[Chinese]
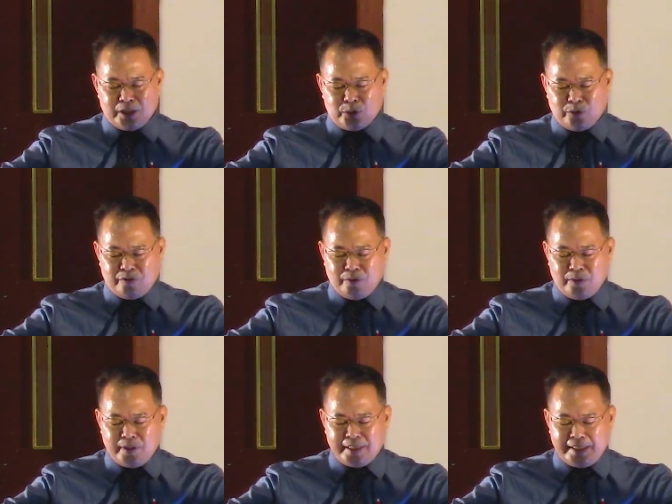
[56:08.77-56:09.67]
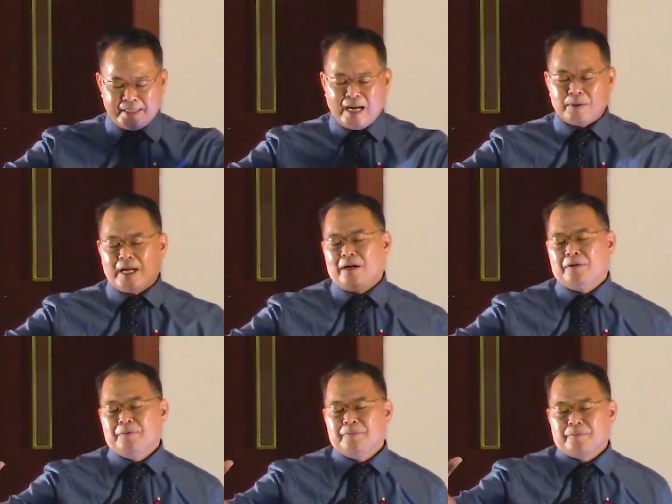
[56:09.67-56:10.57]
的祝福与祷告，
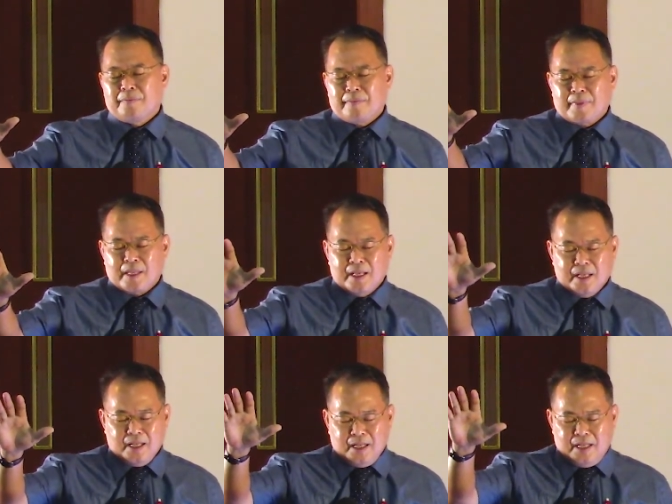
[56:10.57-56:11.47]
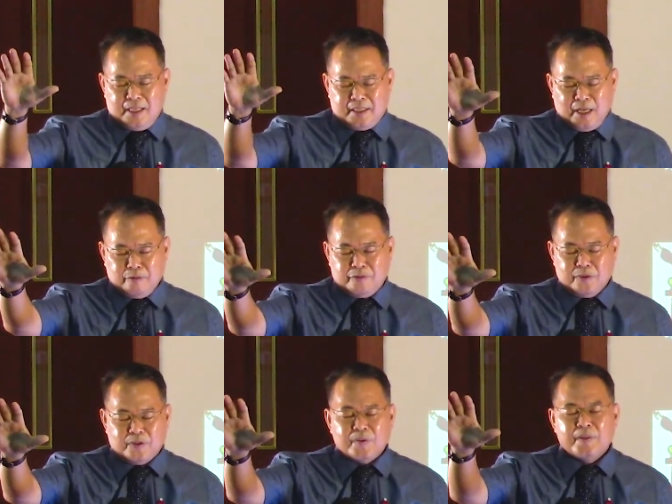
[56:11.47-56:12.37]
天
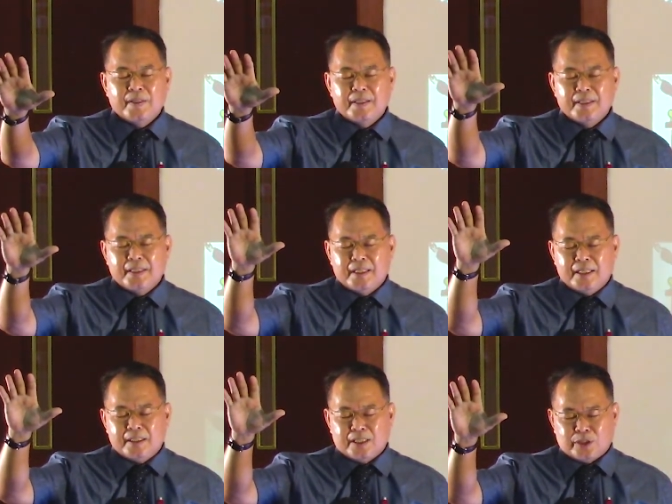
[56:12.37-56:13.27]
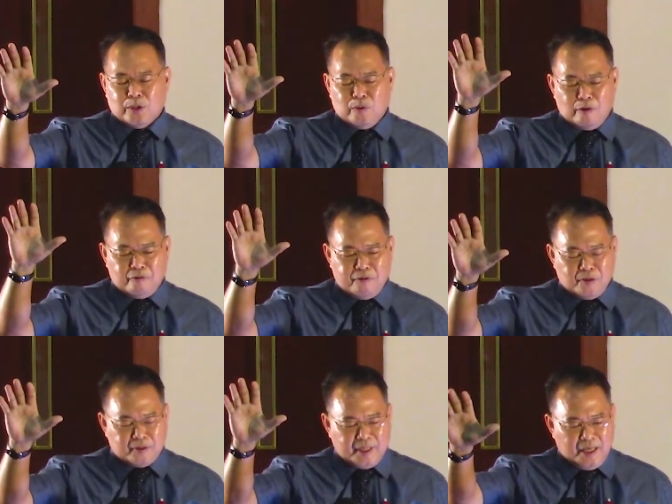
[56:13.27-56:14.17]
父。这时候，我
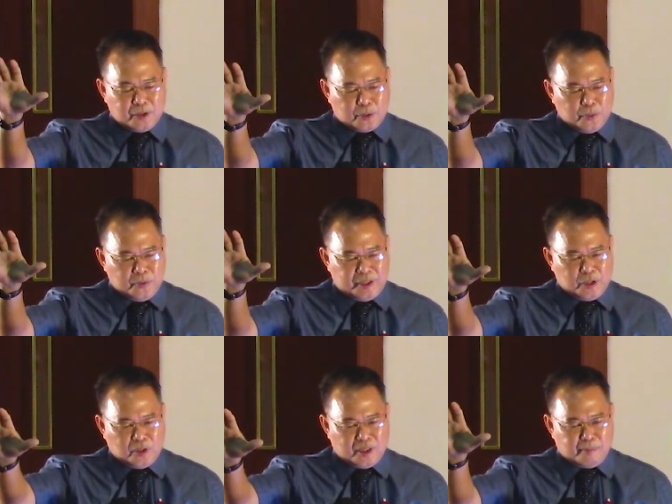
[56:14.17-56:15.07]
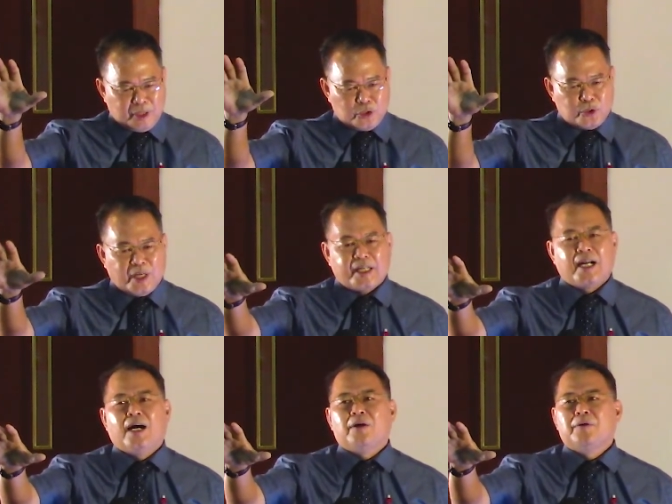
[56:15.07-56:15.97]
奉耶稣基督的名宣
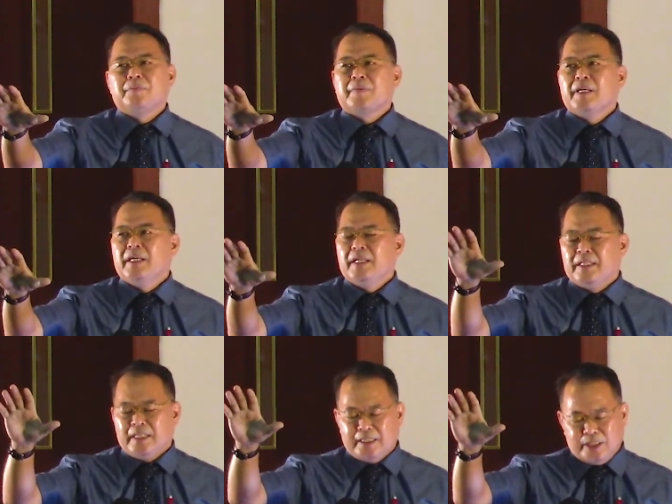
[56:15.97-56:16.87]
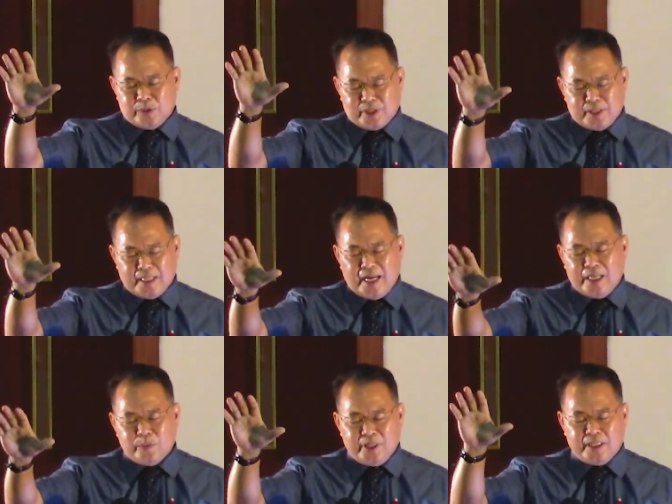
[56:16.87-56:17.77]
告：，你就是那
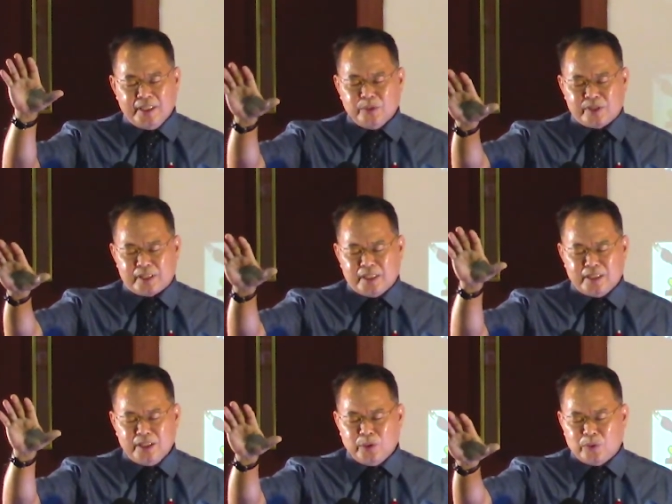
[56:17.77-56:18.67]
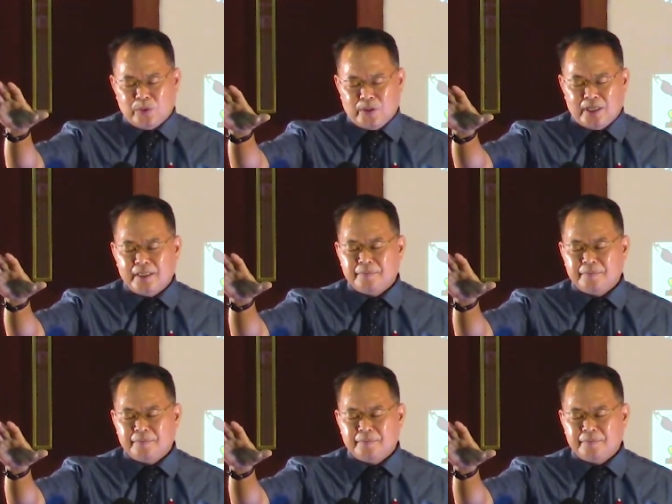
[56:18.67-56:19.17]
一位又真又活